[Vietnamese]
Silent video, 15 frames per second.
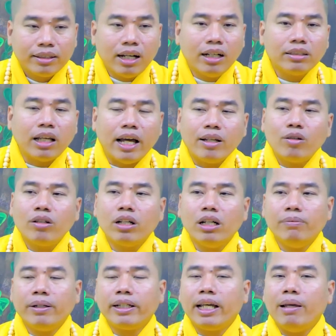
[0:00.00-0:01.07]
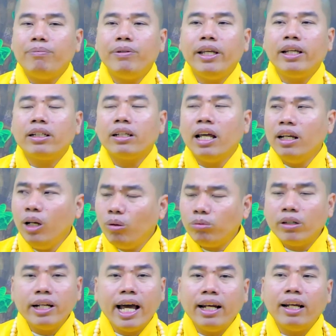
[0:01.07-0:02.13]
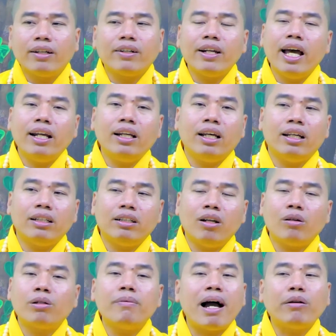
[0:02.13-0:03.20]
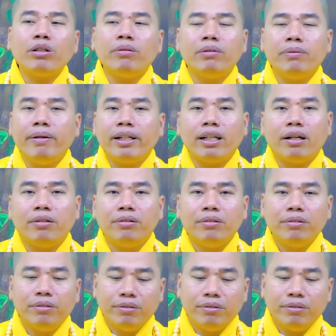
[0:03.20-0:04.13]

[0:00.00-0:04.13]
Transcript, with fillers: Cơ thể của người mình nghiệp duyên, đến lúc nó đến là nó đến rồi, nó không có báo cho mình biết đâu.